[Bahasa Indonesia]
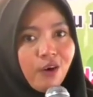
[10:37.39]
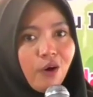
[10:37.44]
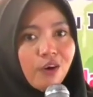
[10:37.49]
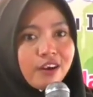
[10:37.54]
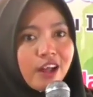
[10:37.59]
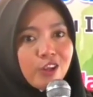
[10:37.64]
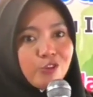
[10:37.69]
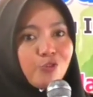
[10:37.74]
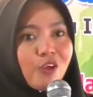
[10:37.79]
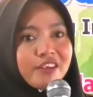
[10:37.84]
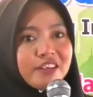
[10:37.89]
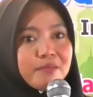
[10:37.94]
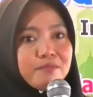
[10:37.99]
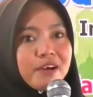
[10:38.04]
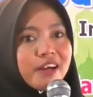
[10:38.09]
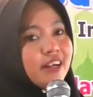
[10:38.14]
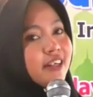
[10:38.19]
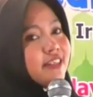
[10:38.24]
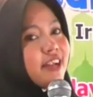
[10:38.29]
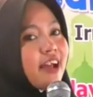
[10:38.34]
orang tuanya
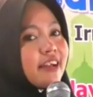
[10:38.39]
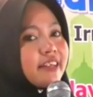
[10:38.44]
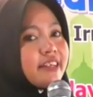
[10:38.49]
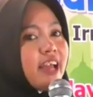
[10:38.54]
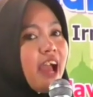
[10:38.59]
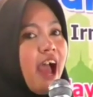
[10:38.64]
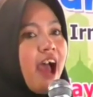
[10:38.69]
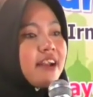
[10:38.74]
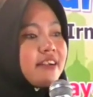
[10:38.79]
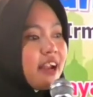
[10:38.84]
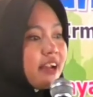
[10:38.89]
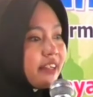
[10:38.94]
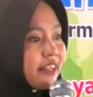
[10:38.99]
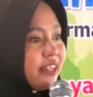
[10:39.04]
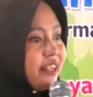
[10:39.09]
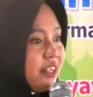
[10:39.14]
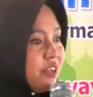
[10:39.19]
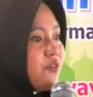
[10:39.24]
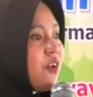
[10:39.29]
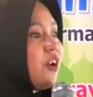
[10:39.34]
menghendaki anak
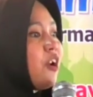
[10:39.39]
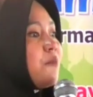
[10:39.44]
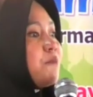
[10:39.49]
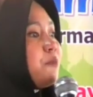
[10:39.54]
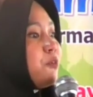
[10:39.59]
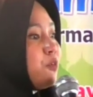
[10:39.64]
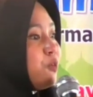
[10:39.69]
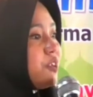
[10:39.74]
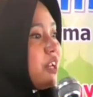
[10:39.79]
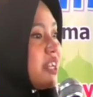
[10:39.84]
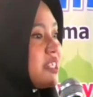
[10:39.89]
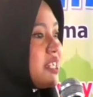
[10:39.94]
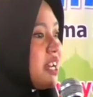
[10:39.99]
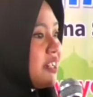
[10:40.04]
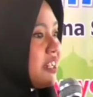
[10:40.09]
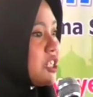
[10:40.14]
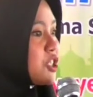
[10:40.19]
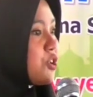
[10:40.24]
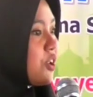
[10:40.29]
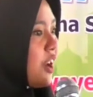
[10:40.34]
ini walaupun udah
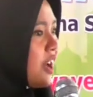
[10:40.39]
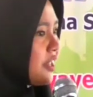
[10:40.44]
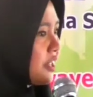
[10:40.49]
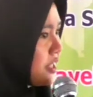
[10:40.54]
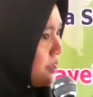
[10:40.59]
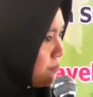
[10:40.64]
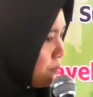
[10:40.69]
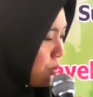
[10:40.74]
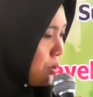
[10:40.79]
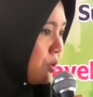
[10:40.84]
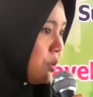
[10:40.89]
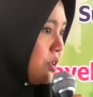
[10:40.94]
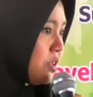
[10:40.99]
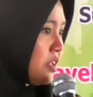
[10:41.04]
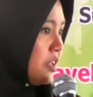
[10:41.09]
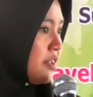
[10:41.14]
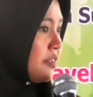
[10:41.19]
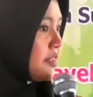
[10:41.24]
jadi seorang ibu,